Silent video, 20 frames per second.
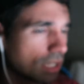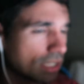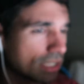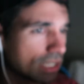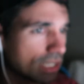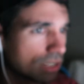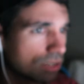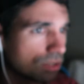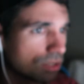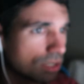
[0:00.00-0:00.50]
¿Qué es
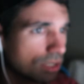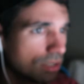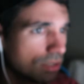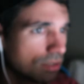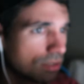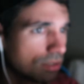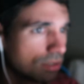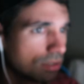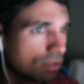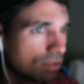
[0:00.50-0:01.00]
eso, tío?
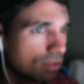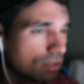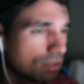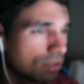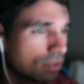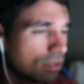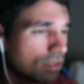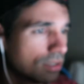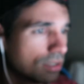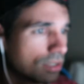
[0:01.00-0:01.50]

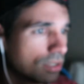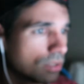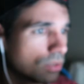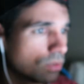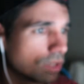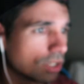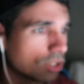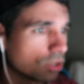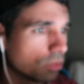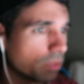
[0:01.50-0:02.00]

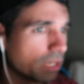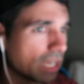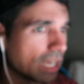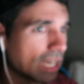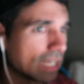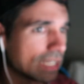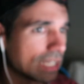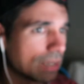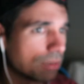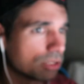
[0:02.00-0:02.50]
Una
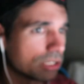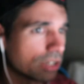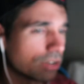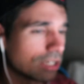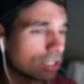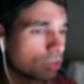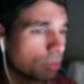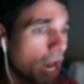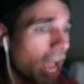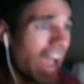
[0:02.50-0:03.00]
sombrica, tenemos ahí una
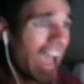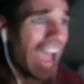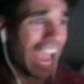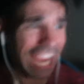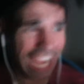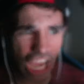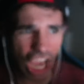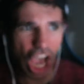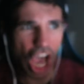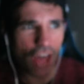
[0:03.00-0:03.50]
sombrica ¡Ay,
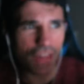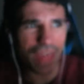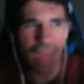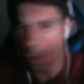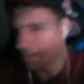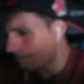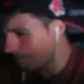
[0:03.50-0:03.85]
¡Ah, hijo de